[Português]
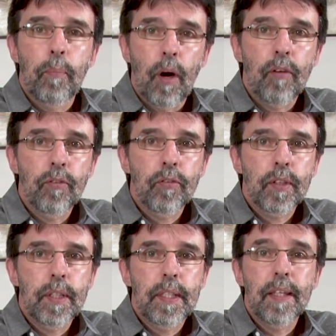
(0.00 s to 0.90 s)
povos
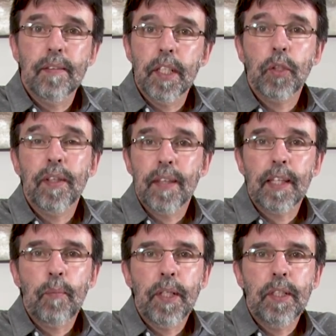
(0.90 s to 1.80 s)
que desejam
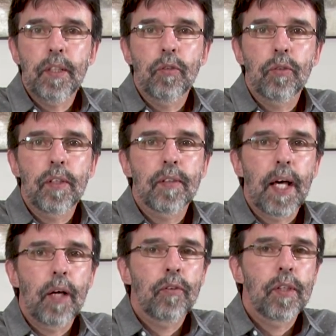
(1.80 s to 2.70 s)
exatamente isso, que
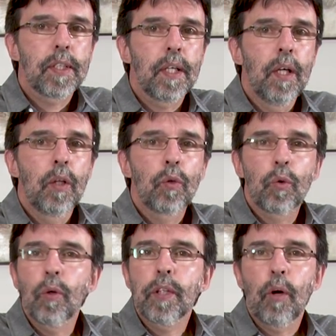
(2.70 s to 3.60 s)
Israel seja
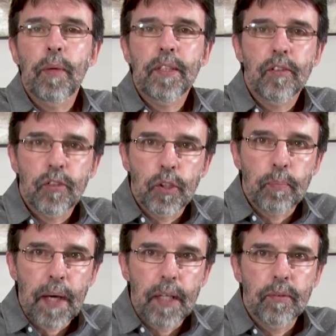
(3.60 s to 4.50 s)
totalmente
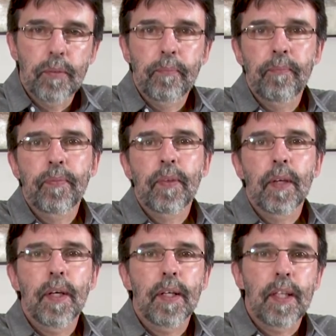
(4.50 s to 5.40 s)
extirpado
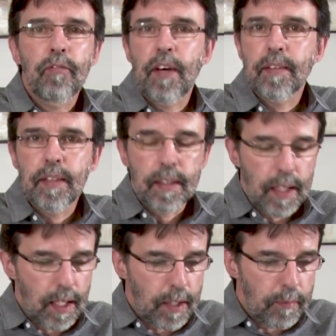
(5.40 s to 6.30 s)
é, da face da
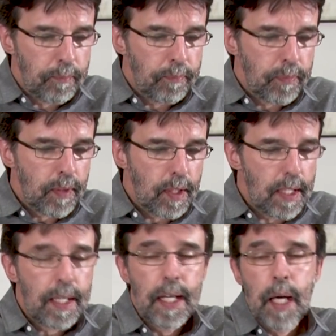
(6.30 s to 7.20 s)
terra.
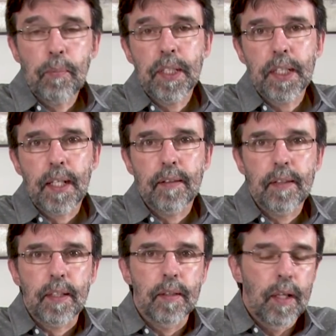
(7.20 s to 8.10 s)
E naquela época já era
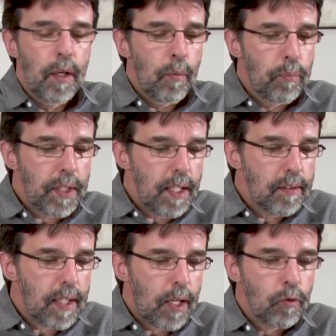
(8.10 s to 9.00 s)
assim. Por que, que
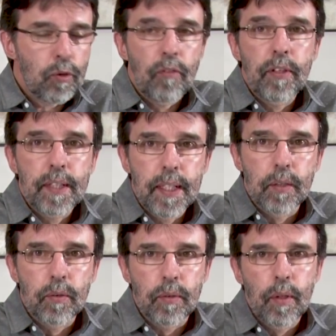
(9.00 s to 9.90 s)
Israel sofre
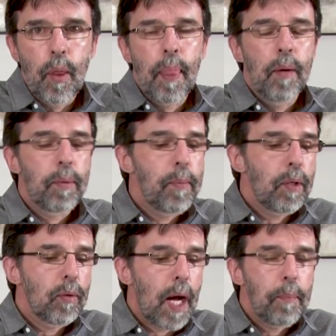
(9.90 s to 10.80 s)
tanto? Em
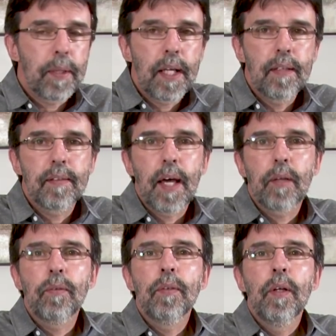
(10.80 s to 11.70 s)
primeiro lugar, porque eles
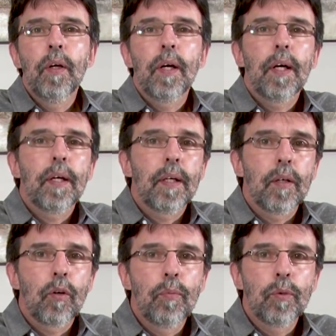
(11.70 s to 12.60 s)
eram,
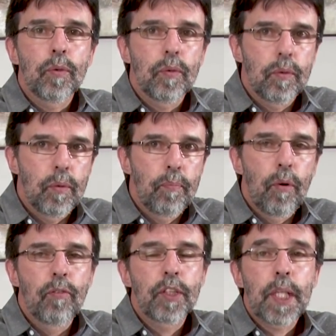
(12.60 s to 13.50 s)
uh, como um, um
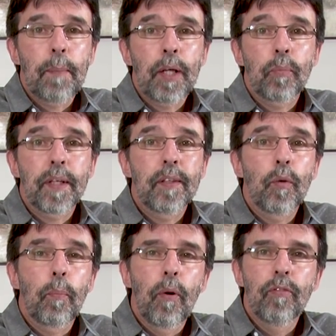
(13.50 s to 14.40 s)
povo chamado para ser
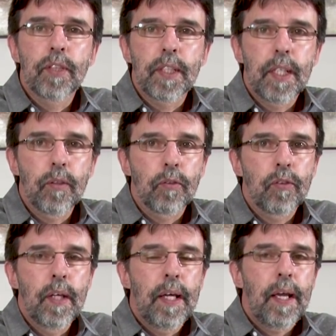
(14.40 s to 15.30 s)
o povo de
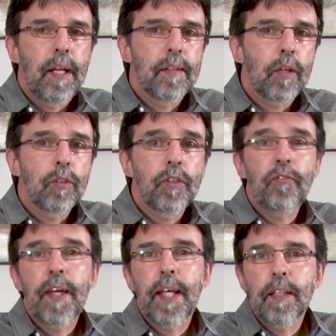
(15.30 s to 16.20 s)
Deus, eles eram
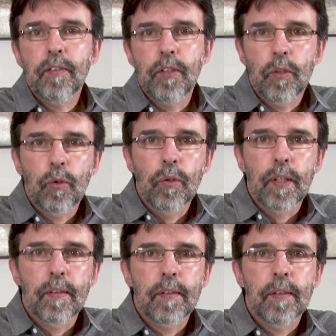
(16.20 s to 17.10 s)
diferentes de
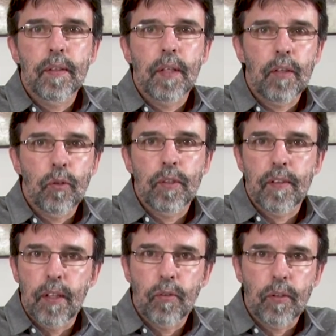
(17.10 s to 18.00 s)
todas as
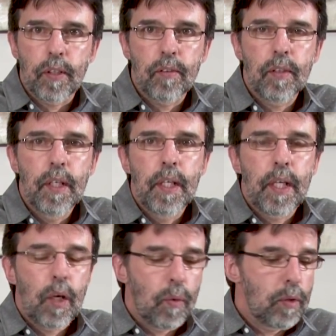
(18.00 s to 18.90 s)
outras nações.
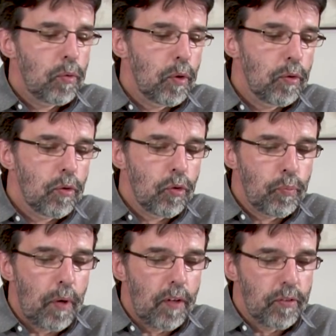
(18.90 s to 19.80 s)
Enquanto todos os
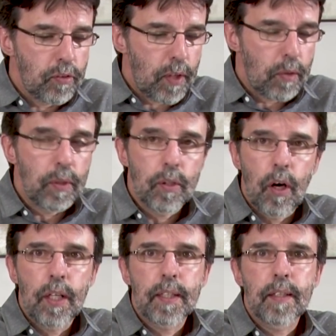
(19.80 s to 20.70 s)
povos eram
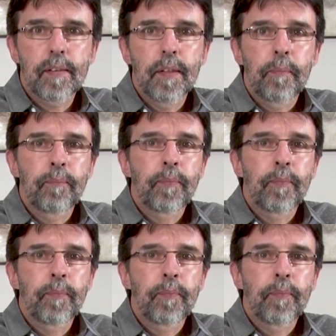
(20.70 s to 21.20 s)
idólatras,